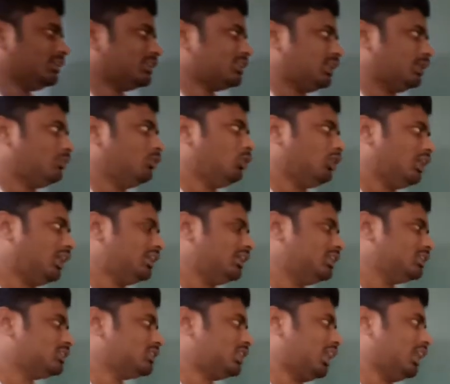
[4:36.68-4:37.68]
तब होगा या
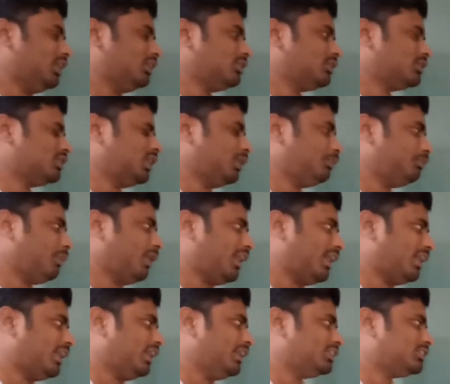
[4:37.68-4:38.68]
स्थायी तब
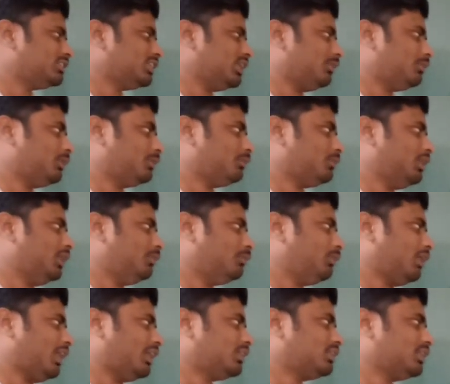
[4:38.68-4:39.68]
पाएगा जब अपने
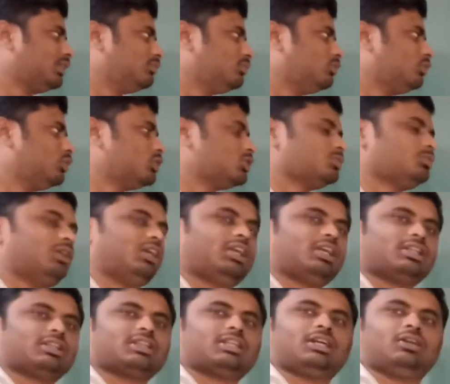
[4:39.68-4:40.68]
बाह्यतम कोष में
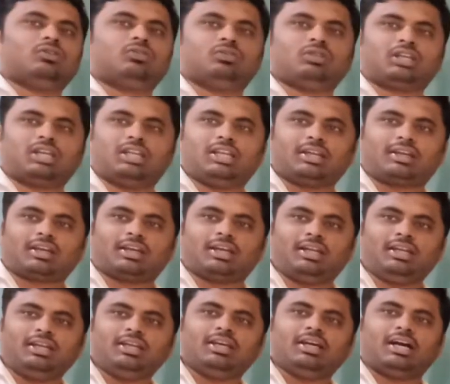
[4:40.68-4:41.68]
कितना हो उनका
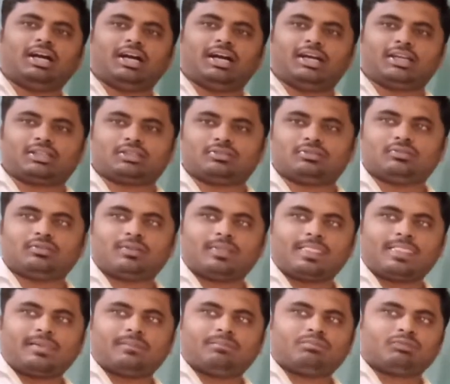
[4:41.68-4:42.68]
इलेक्ट्रॉन आठ
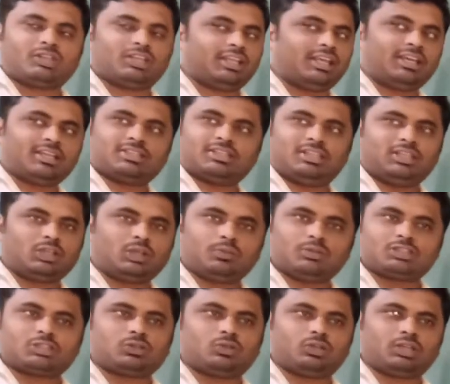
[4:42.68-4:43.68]
एक जने को
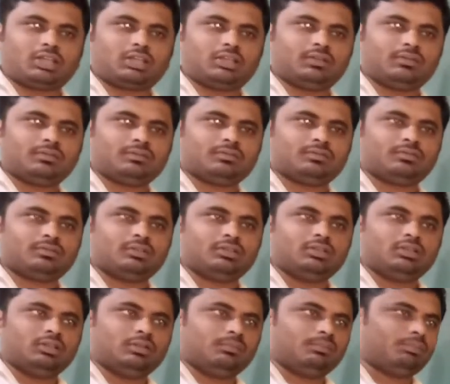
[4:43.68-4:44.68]
बस छोड़ के
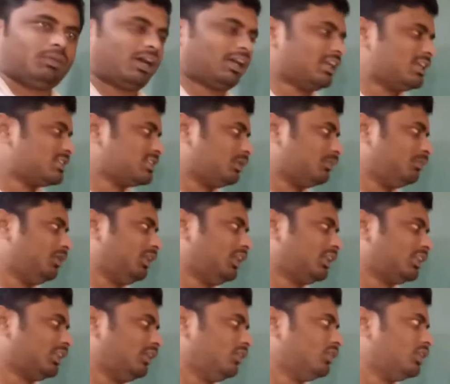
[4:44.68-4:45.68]
बाकी सब में
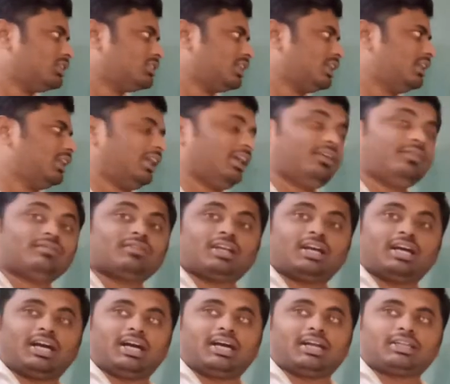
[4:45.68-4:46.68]
कितना होना चाहिए
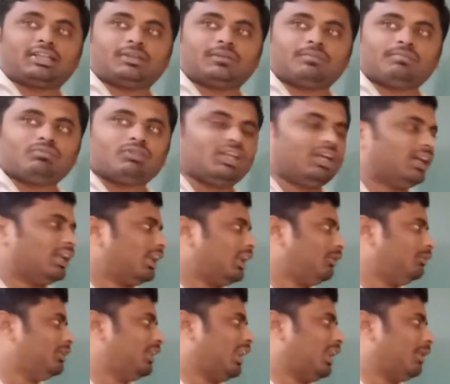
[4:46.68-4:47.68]
आठ
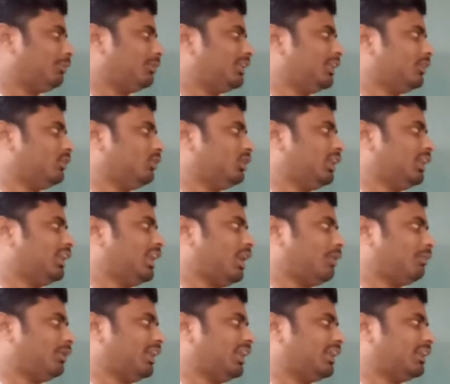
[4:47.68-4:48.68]
अब यहाँ पे देखोगे यहाँ
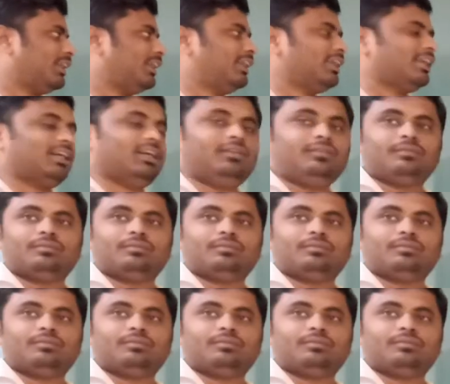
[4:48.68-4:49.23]
पे आठ है क्या